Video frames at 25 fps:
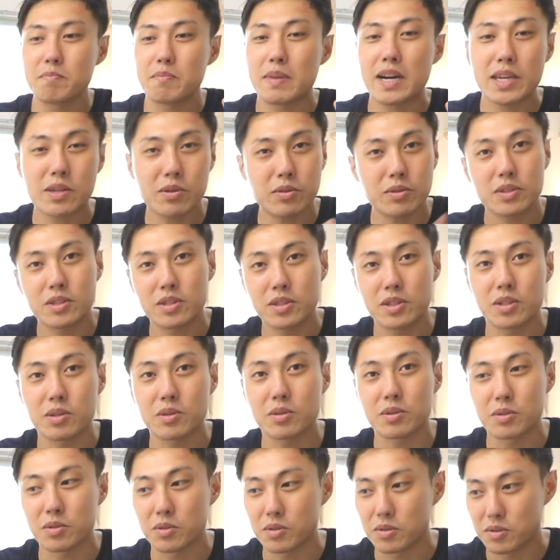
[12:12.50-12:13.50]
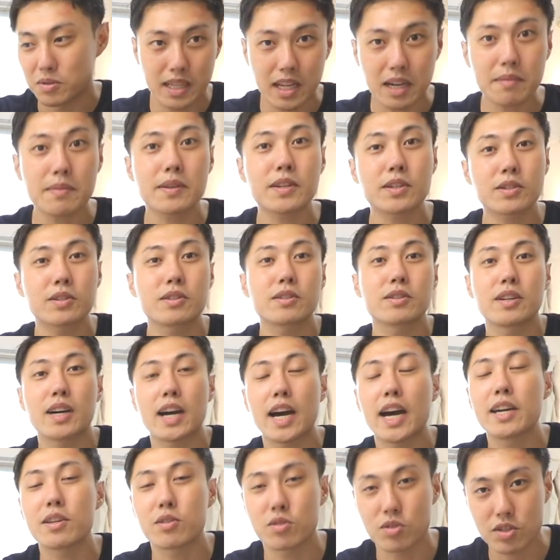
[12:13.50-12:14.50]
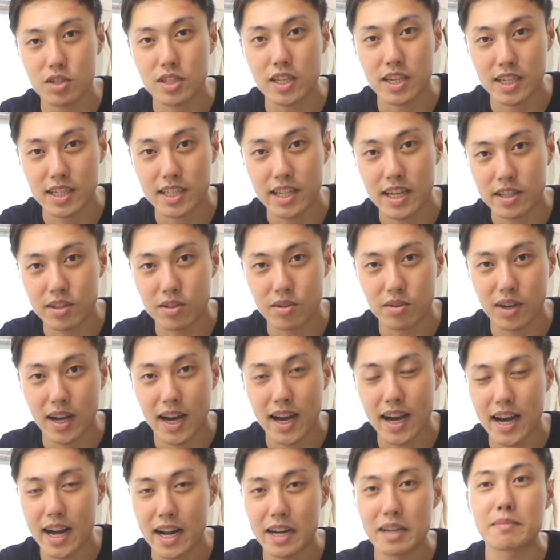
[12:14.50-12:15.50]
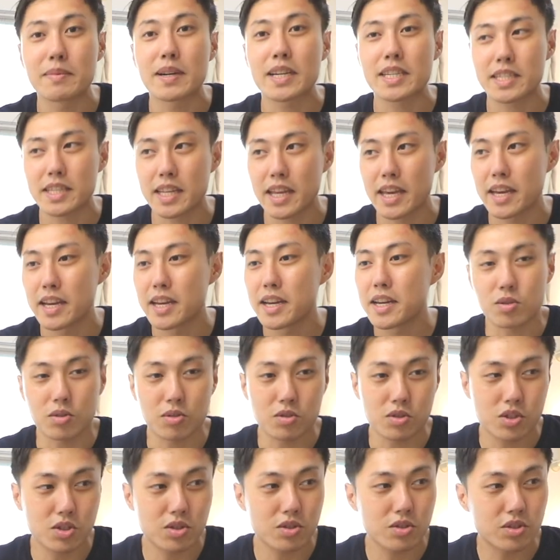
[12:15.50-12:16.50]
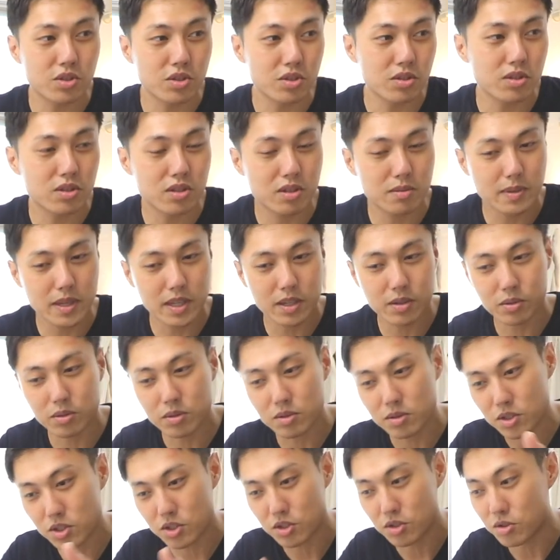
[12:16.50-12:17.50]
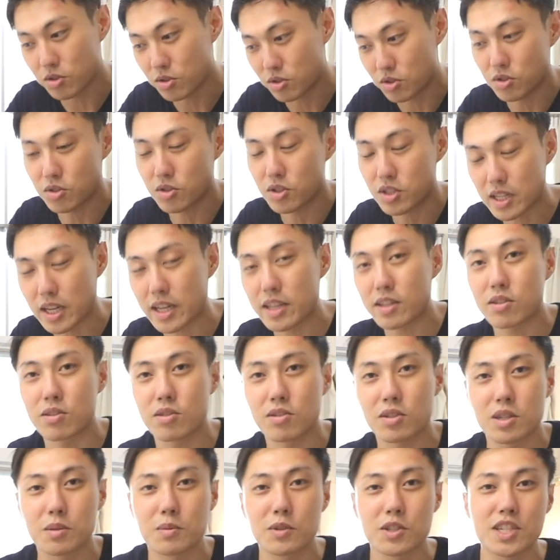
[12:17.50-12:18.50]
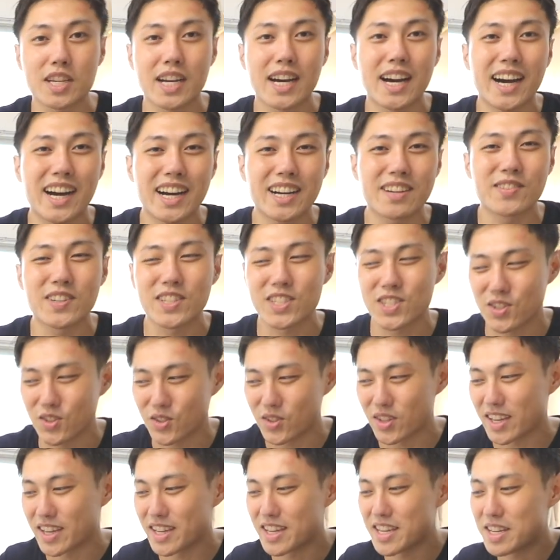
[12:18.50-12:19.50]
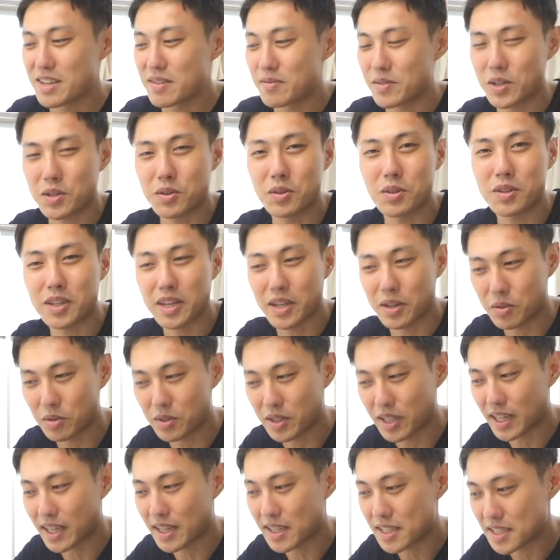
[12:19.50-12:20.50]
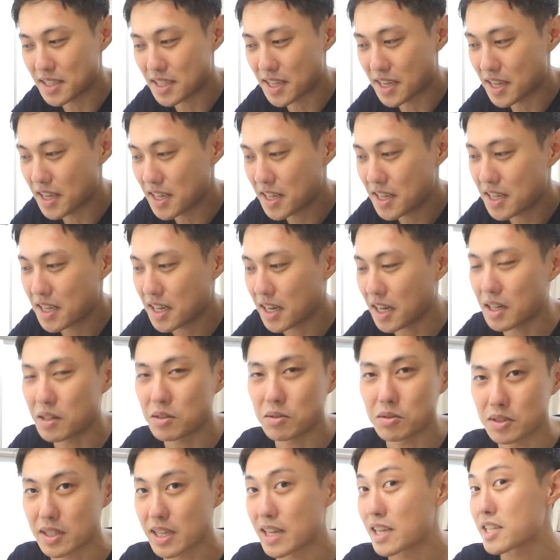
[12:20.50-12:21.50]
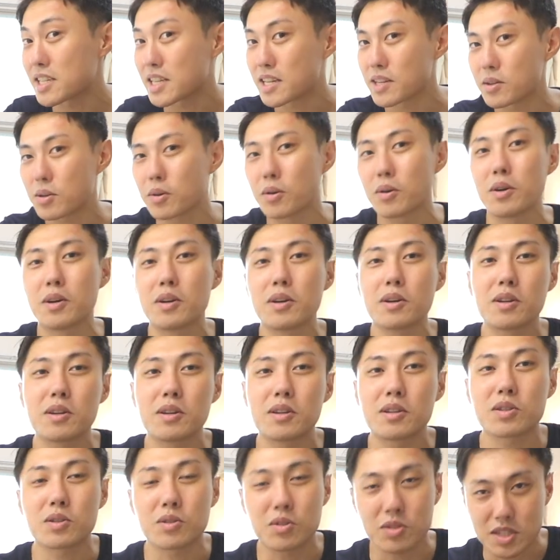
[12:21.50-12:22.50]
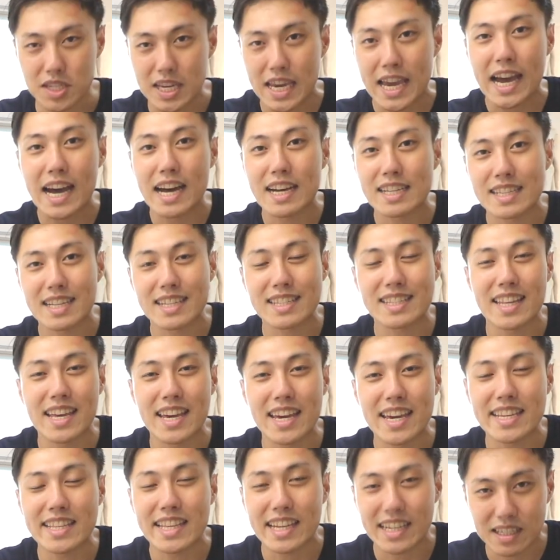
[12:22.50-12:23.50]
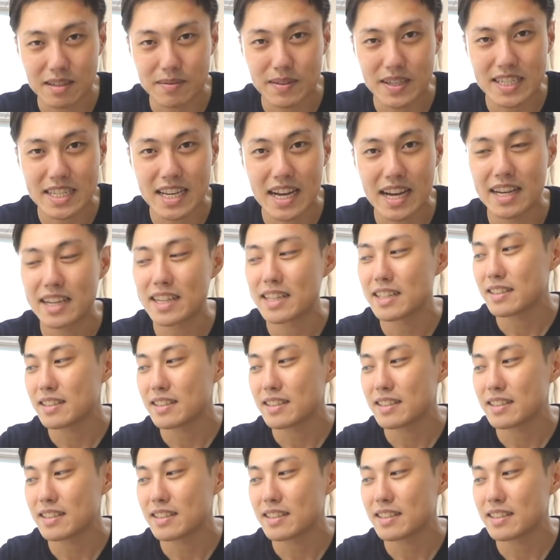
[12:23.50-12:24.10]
迷いっていうのをなるべく排除していきたいっていうのがありましてその集中すべきことに集中したいっていう気持ちがありますので、まあ、今回こんな感じであの断捨離をちょっとシェアさせていただきました。